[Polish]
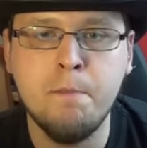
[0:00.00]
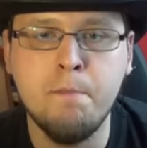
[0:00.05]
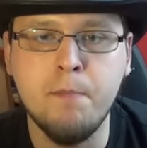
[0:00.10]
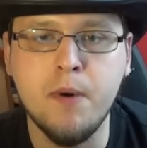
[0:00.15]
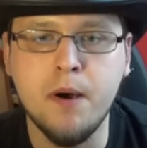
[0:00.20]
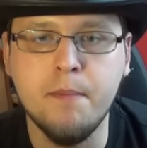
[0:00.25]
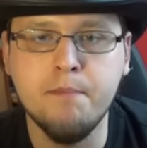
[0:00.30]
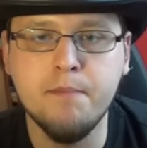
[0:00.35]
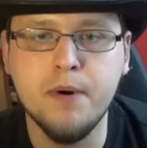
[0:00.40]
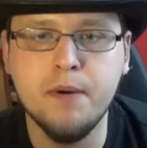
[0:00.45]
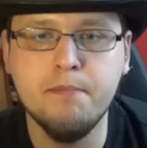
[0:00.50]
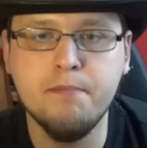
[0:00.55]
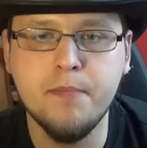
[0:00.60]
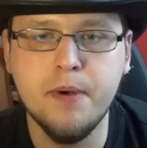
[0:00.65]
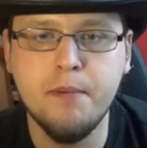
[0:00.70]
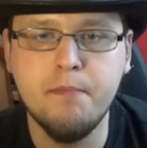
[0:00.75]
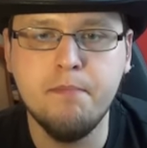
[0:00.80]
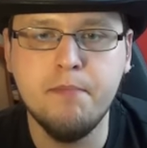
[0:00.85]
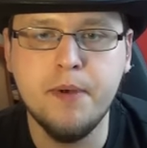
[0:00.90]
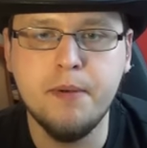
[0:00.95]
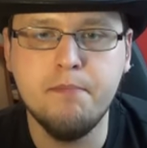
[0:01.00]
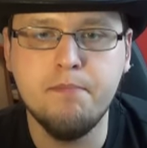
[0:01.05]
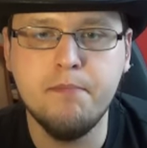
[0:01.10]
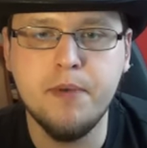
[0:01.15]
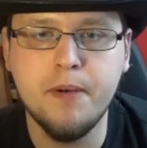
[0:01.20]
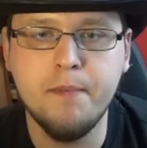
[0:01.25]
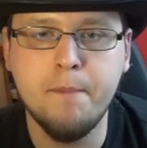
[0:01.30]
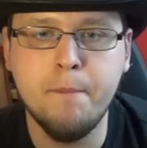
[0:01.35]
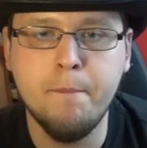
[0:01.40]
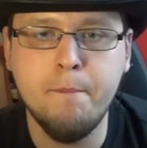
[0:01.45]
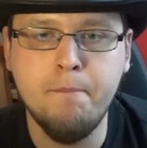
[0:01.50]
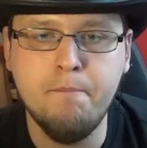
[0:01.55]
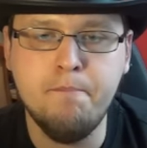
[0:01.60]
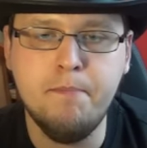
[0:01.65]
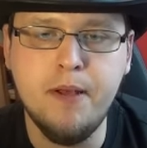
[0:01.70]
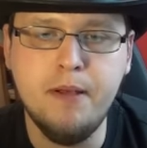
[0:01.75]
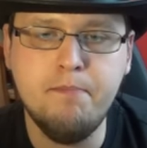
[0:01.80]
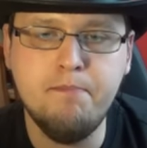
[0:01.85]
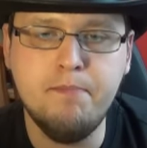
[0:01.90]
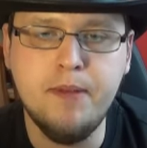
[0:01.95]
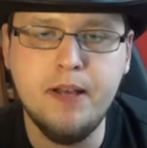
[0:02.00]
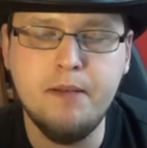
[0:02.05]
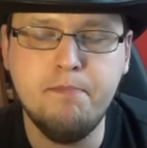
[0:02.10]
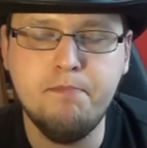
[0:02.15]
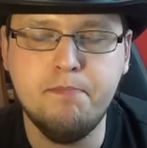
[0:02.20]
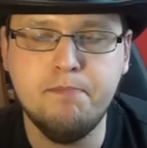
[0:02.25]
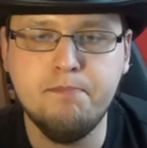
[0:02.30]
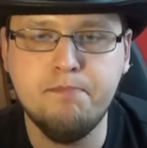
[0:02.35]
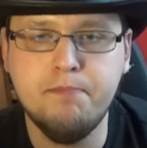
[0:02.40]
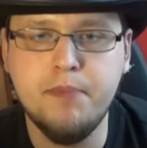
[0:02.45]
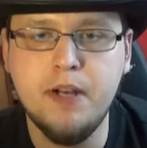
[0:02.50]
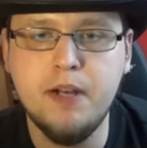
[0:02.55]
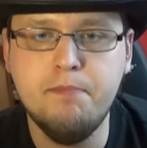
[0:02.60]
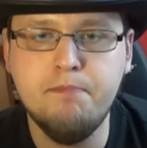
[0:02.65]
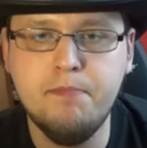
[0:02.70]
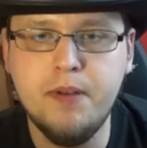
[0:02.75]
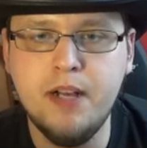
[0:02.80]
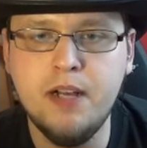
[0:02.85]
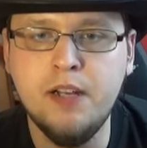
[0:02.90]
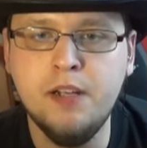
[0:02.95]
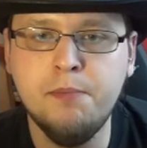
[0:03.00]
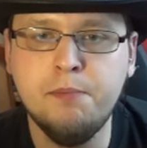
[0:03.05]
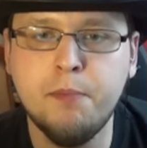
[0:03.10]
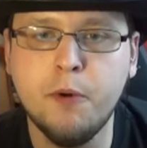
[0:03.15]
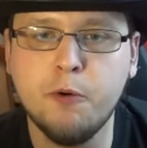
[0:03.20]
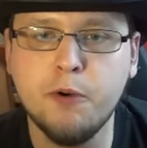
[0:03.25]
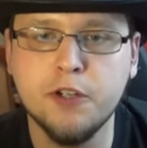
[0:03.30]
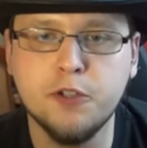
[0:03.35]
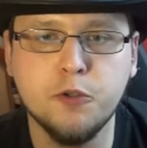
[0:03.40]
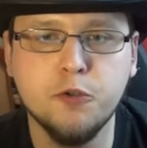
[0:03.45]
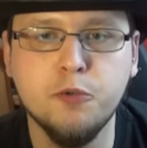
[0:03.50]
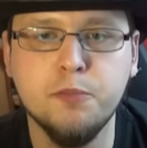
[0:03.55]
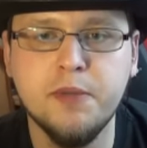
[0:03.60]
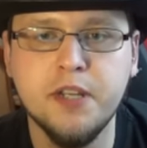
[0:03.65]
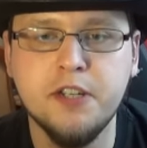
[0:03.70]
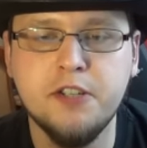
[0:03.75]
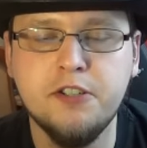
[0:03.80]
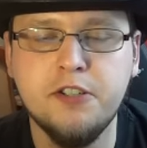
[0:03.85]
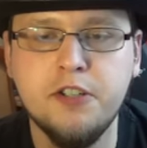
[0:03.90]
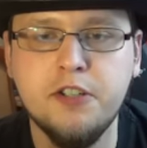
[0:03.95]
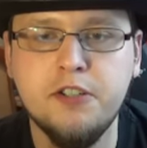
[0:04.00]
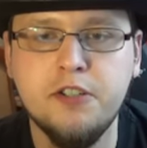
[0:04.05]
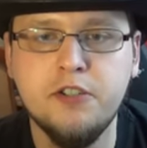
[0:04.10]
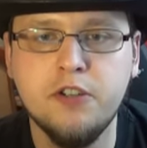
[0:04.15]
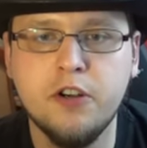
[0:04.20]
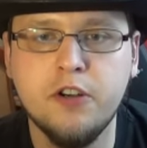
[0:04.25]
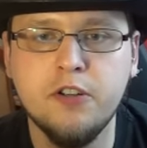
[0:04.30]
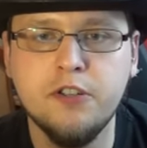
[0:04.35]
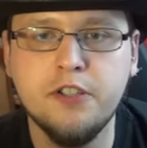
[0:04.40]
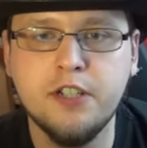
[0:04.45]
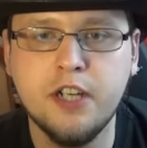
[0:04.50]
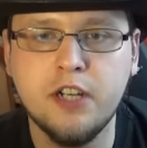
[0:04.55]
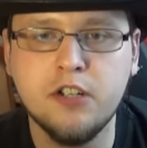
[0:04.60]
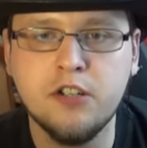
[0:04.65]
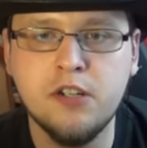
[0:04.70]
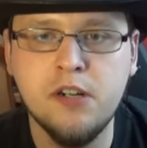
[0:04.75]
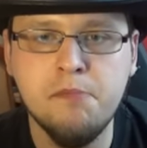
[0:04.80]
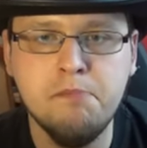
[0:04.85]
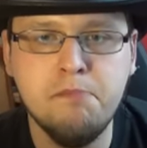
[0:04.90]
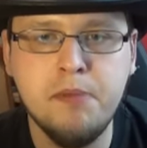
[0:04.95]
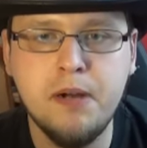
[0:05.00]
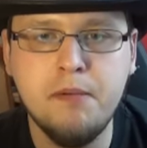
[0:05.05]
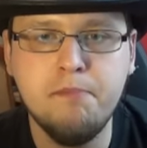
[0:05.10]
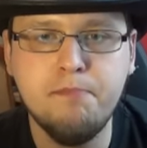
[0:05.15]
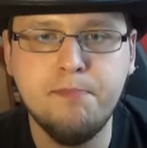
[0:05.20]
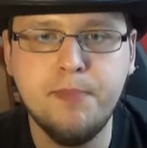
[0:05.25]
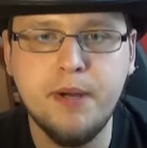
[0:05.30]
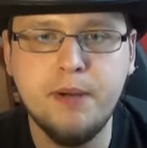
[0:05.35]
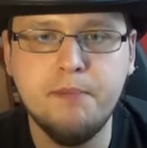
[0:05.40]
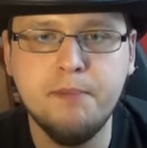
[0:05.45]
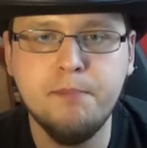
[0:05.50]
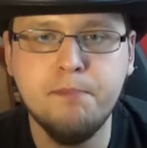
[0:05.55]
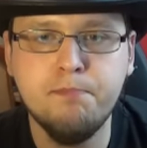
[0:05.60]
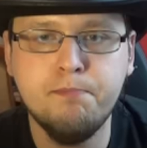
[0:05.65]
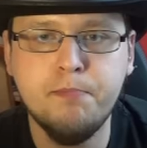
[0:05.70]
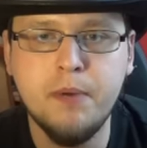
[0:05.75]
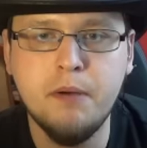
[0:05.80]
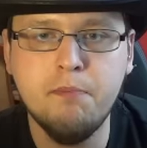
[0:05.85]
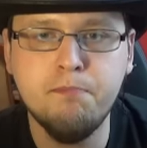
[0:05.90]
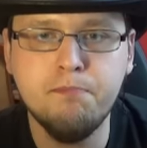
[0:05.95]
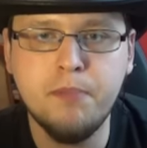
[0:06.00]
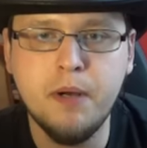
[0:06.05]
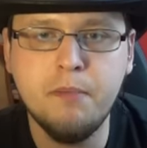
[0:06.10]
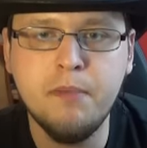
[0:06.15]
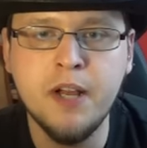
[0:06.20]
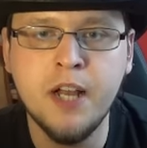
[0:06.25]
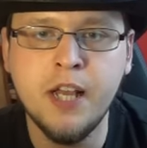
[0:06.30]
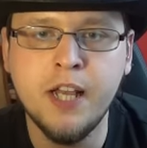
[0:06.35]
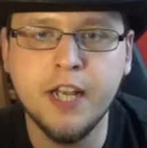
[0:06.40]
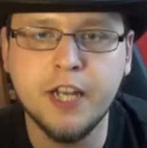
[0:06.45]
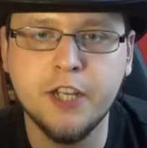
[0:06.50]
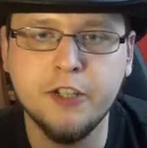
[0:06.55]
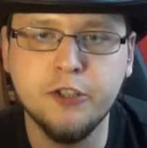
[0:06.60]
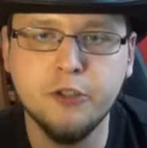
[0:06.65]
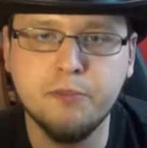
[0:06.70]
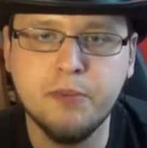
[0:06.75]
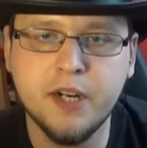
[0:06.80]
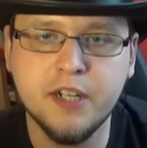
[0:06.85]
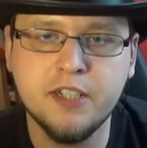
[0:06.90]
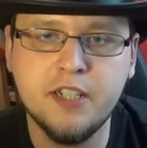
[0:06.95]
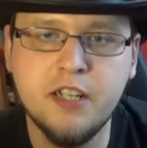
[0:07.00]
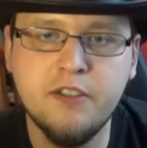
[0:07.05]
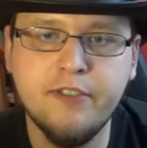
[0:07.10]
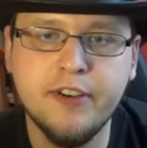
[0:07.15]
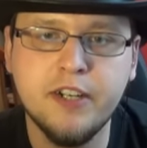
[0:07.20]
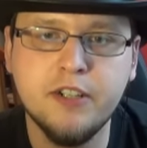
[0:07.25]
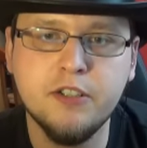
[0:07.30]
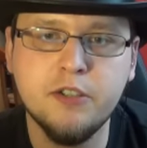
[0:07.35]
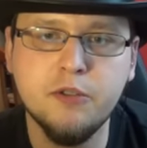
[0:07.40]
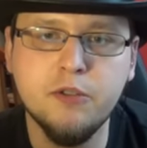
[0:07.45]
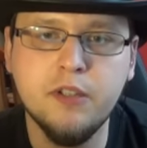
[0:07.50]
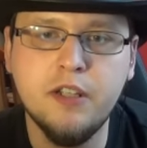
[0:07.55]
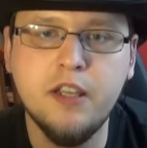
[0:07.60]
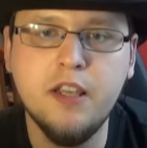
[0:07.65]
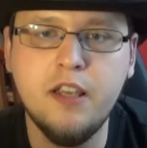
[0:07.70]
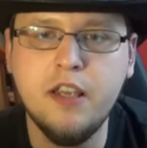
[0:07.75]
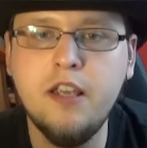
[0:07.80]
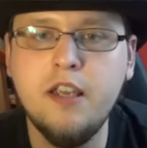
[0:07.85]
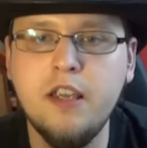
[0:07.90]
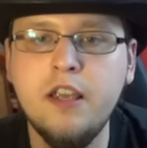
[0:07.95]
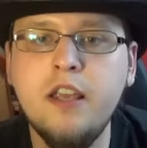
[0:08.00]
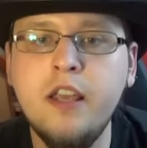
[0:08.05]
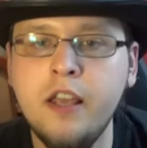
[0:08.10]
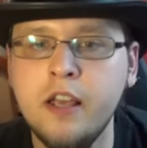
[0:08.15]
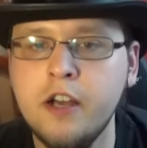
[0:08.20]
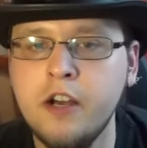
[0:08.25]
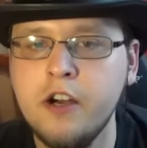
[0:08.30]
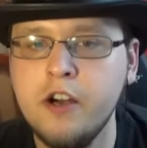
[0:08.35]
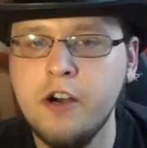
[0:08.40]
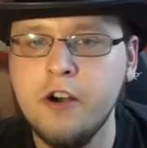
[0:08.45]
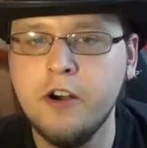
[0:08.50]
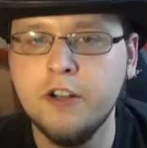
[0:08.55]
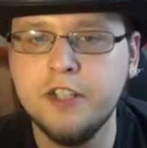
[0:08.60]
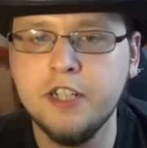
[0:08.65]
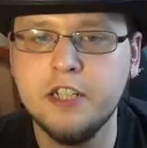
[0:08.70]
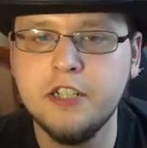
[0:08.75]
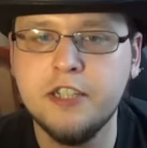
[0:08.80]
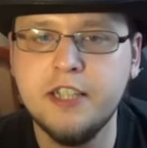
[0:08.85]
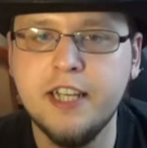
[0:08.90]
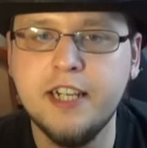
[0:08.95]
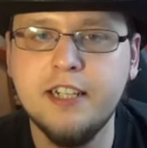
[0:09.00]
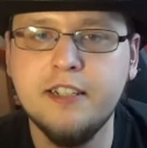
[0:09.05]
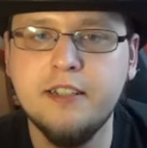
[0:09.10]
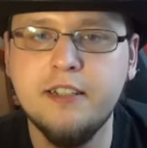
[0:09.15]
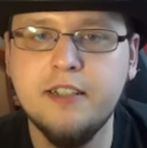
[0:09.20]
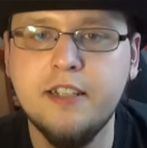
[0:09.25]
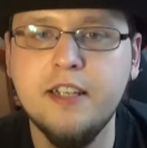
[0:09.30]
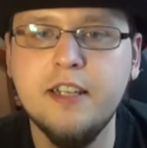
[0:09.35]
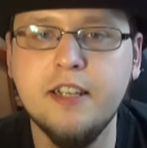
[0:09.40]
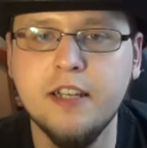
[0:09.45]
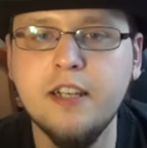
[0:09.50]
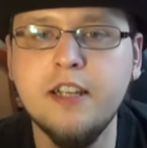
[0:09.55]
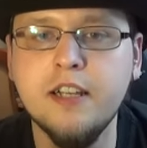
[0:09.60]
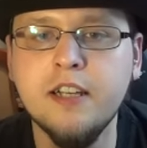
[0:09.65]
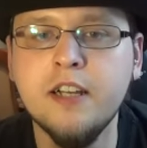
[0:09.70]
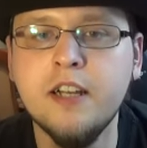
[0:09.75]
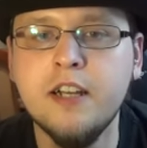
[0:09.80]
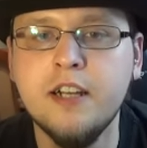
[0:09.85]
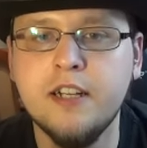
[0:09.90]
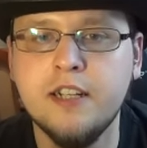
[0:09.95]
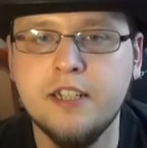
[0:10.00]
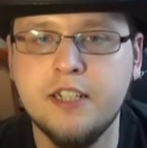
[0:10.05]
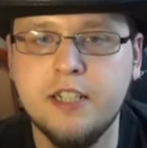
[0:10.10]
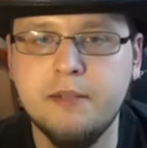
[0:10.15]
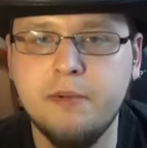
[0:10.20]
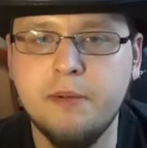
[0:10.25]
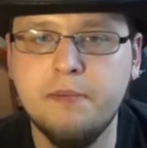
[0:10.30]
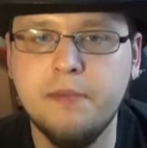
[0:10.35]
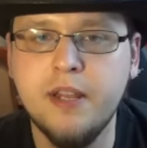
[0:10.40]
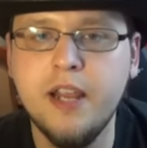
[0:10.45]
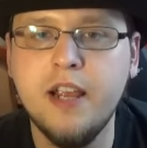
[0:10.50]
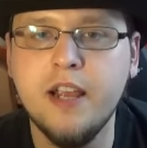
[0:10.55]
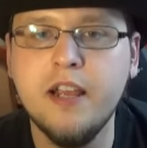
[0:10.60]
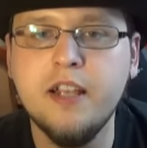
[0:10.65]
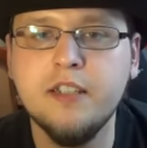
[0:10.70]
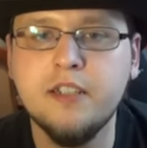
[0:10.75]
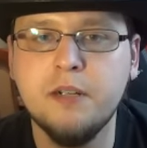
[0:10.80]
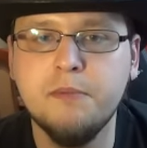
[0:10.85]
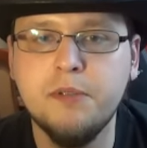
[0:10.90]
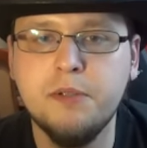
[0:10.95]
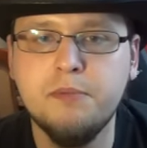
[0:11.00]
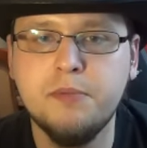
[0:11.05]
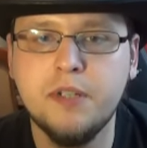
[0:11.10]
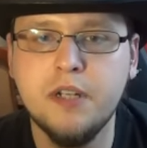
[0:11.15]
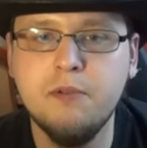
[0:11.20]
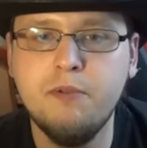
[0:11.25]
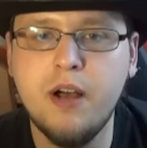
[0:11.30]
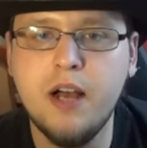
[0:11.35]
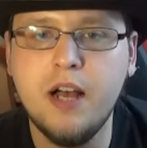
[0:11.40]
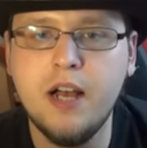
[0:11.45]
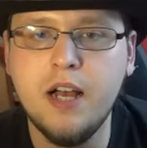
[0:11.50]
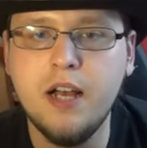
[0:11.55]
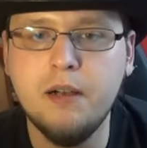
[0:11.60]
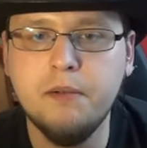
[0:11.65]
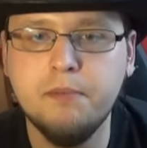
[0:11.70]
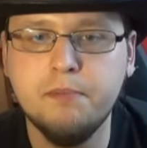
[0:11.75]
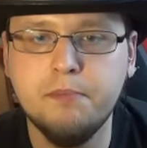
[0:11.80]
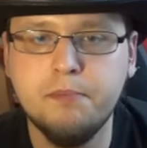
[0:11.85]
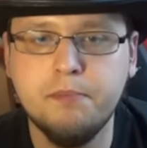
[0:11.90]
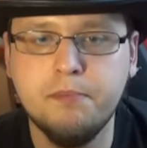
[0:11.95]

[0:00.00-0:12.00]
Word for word: Bom, bom, bom, bom, bom. Pa, pa, pa, pa. Mogłeś go umieścić chociaż. Pom pom pom pom. Jakieś obraźliwe rysunki. Chociaż teksty, żeby mnie zrobić przyła.